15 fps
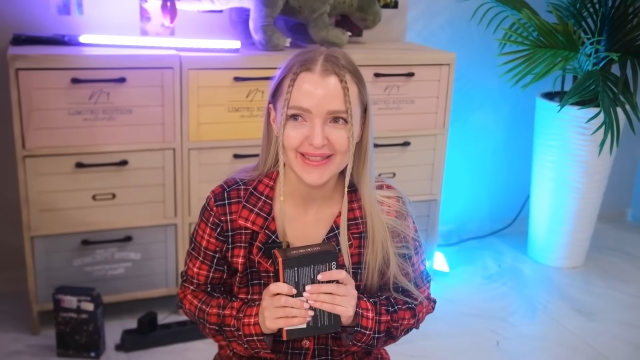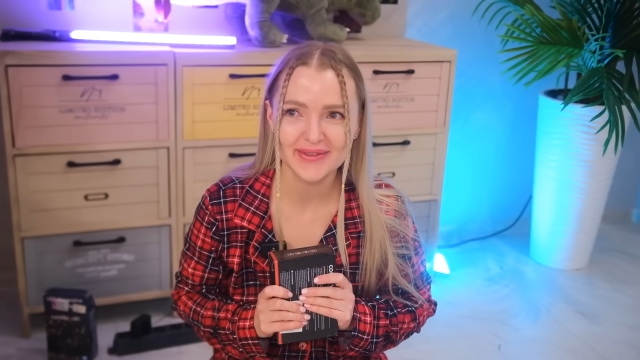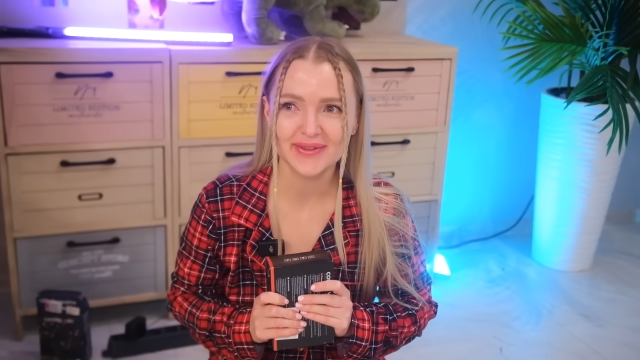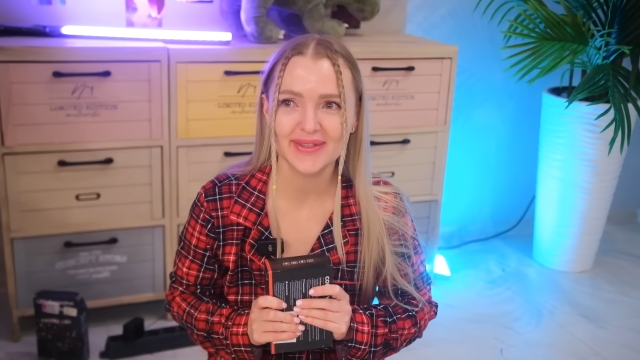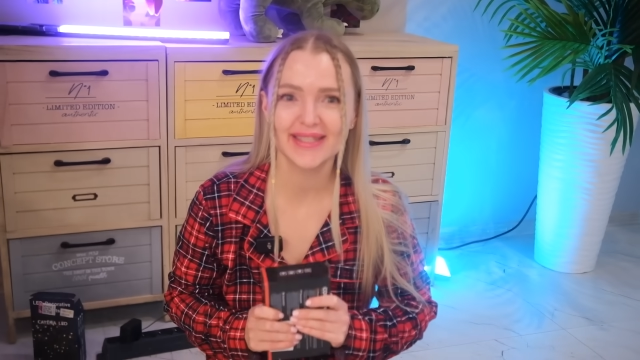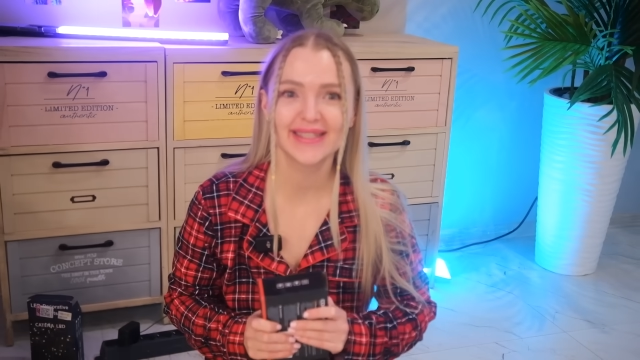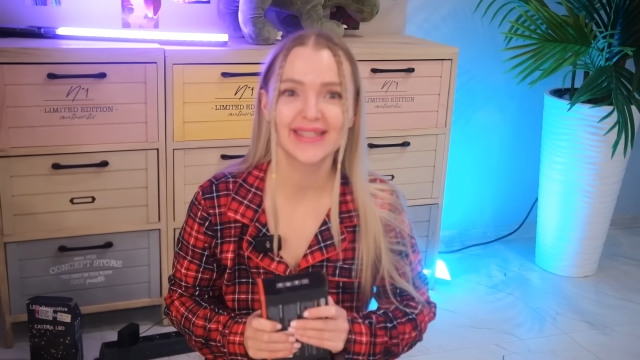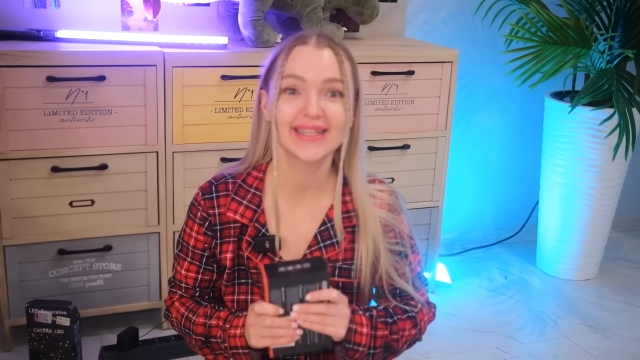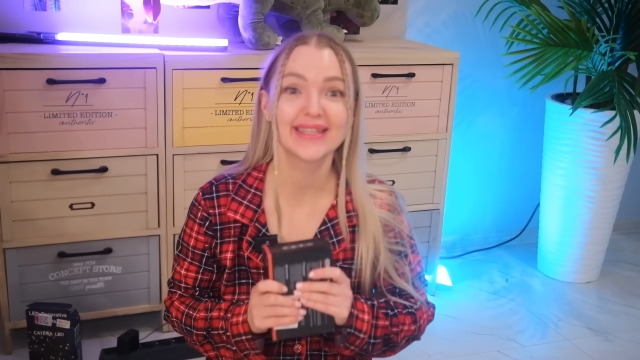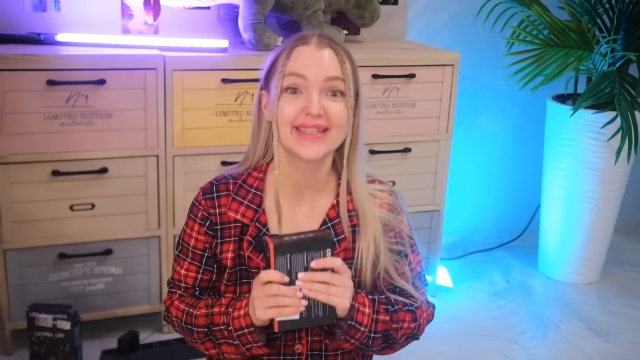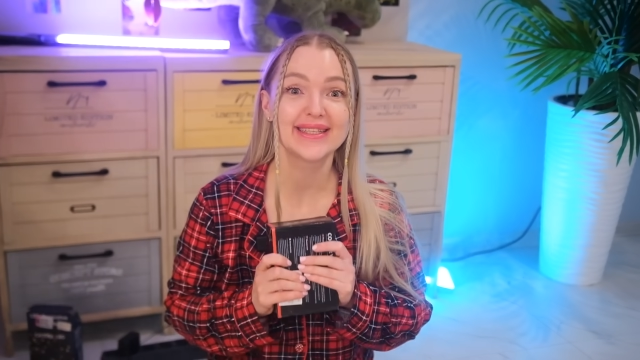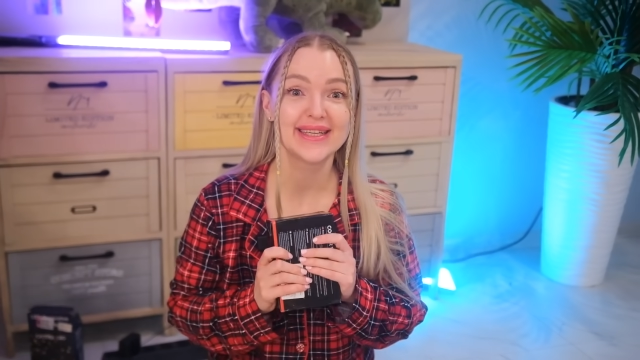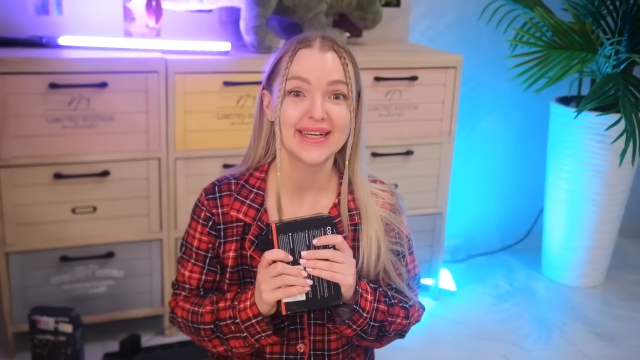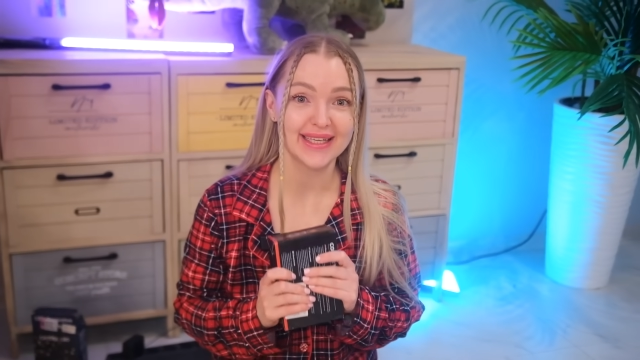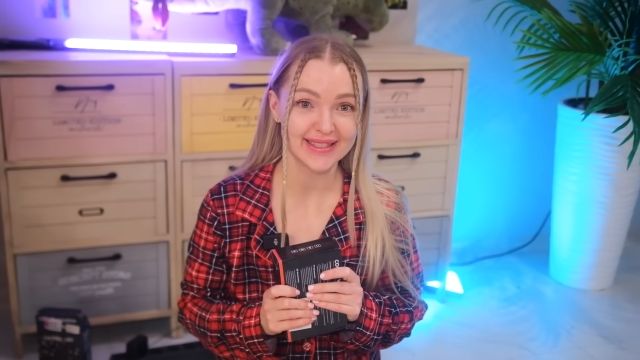чего я
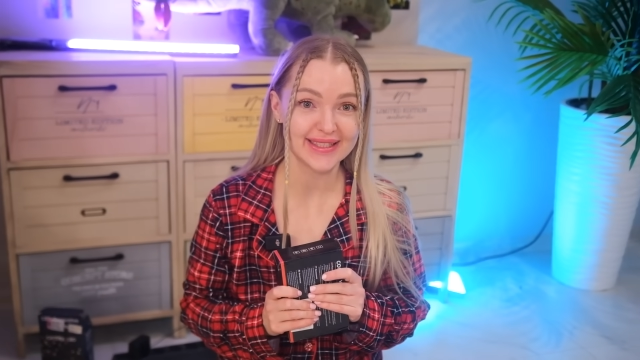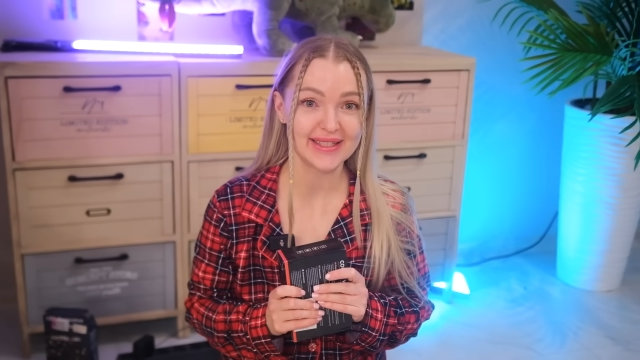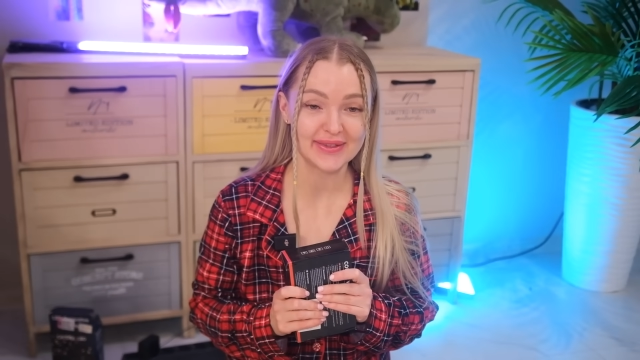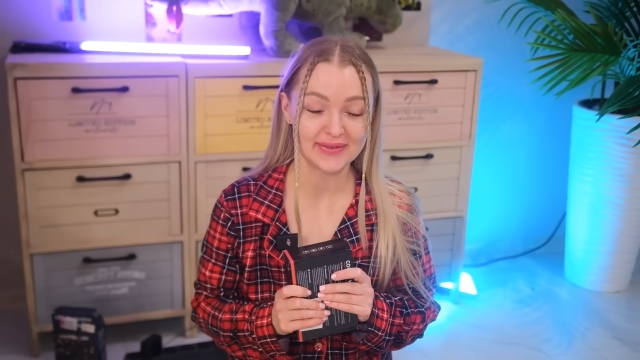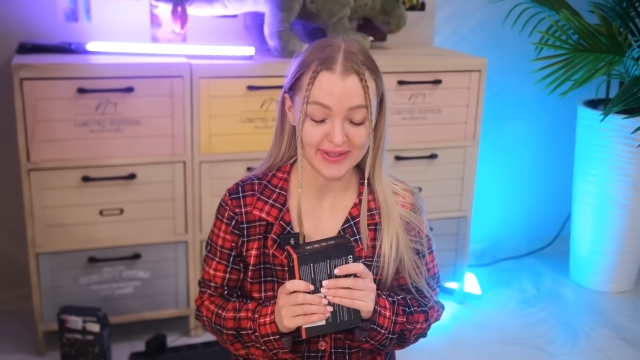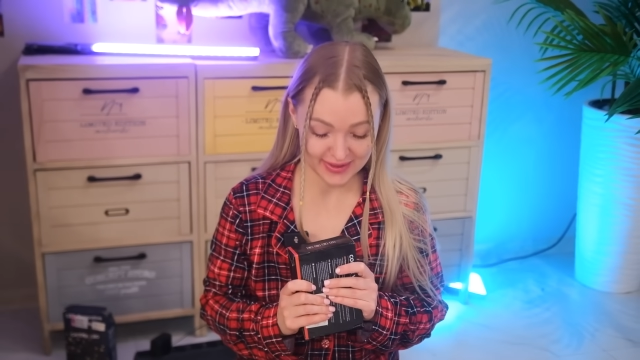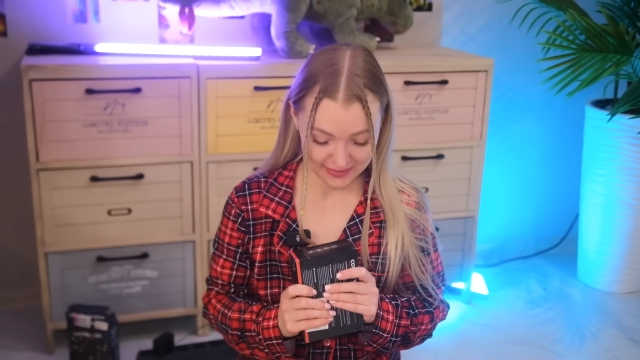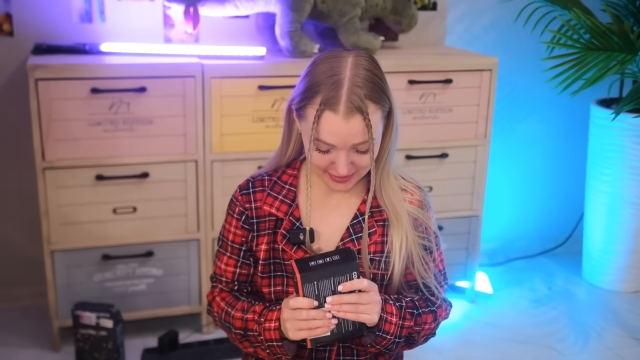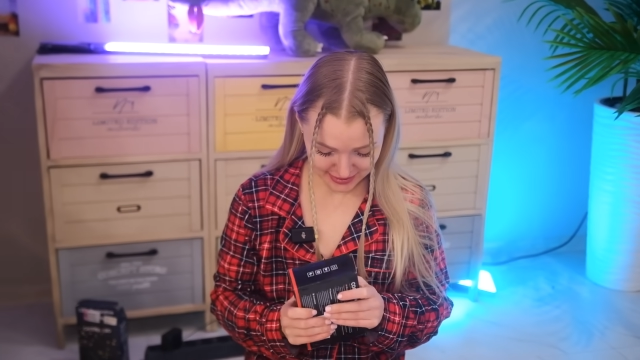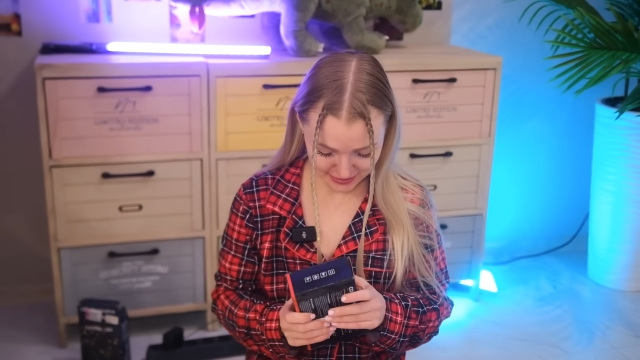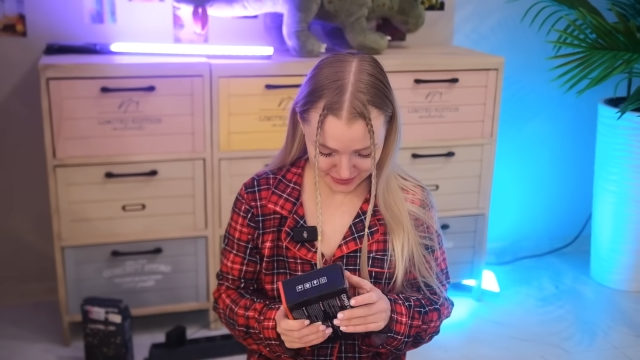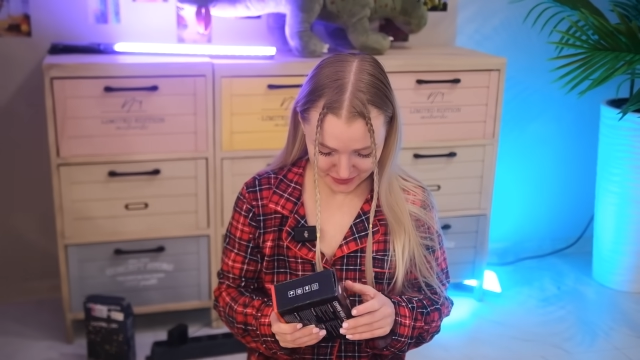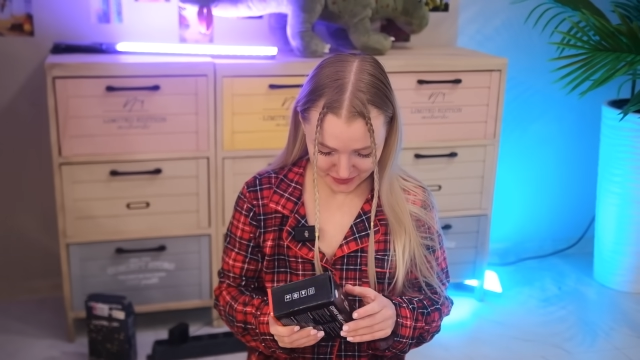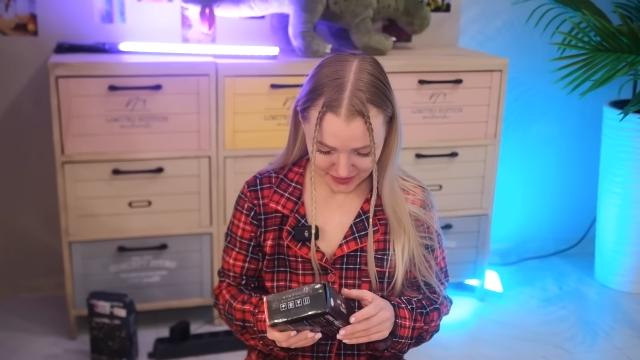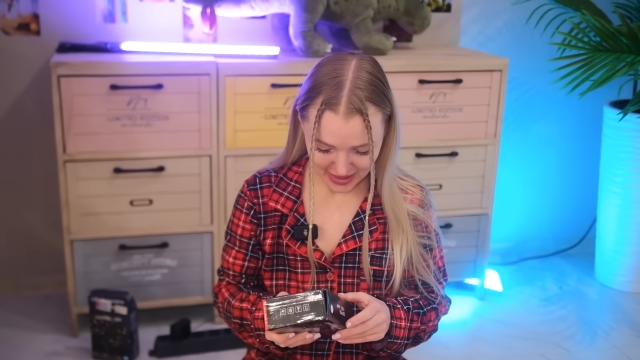делать не хотела в этом
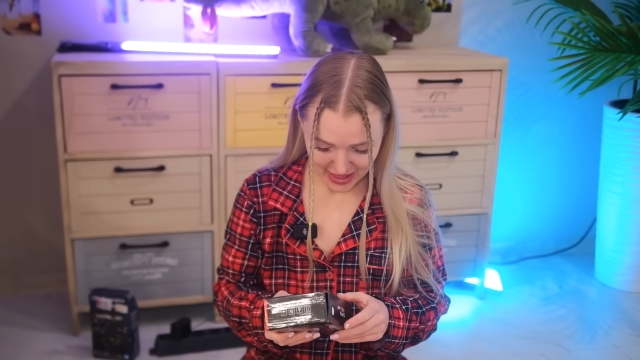году,